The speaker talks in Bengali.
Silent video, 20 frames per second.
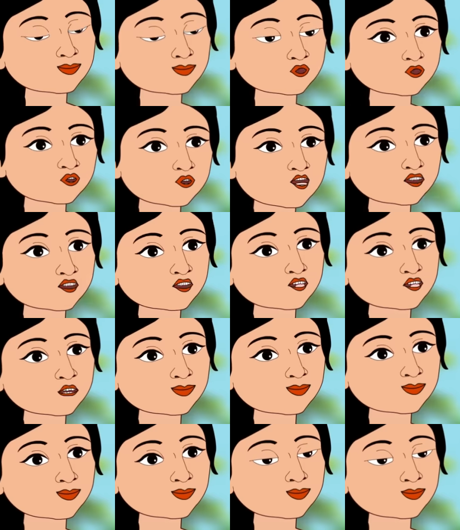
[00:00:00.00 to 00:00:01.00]
কেন
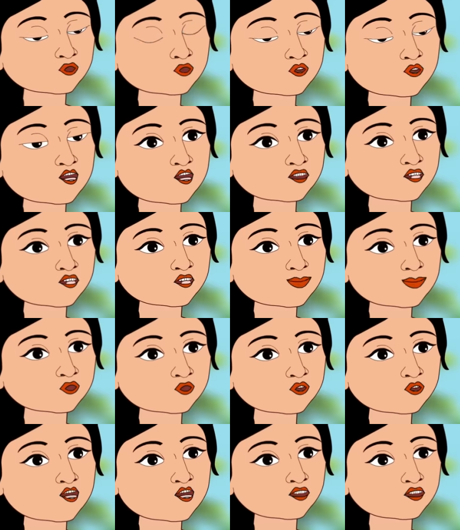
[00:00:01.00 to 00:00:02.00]
বাবা তুমি এই
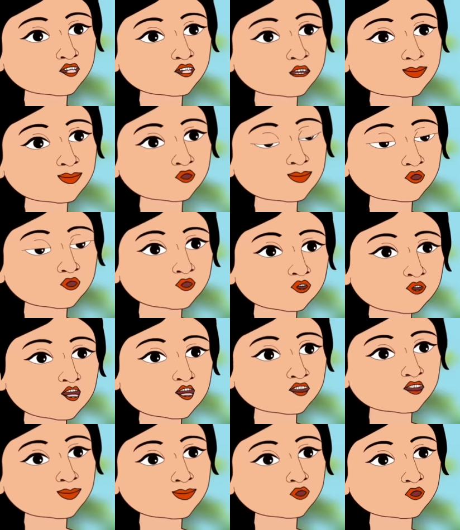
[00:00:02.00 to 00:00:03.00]
পুকুর পাড়ে হাঁসগুলো
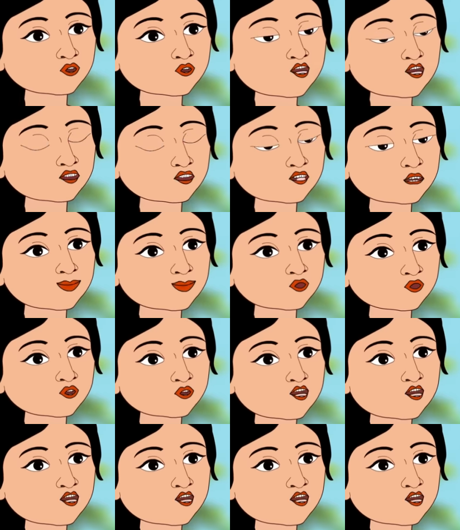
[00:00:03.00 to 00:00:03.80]
থাকার জায়গা করে